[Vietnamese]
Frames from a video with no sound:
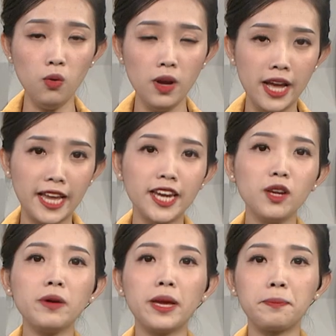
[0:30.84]
khẩu,
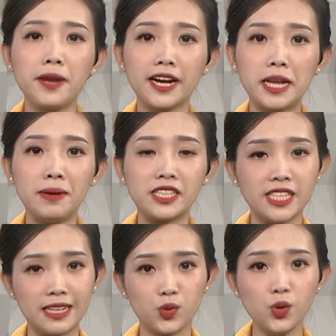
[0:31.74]
ngành nông nghiệp đang đẩy
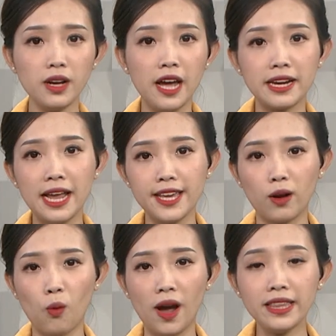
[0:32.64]
mạnh sản xuất, đa
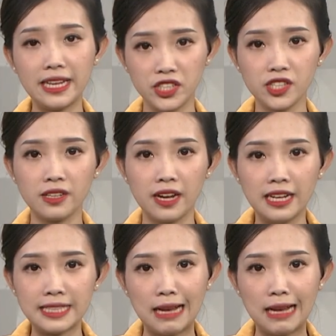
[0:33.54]
dạng hóa thị trường,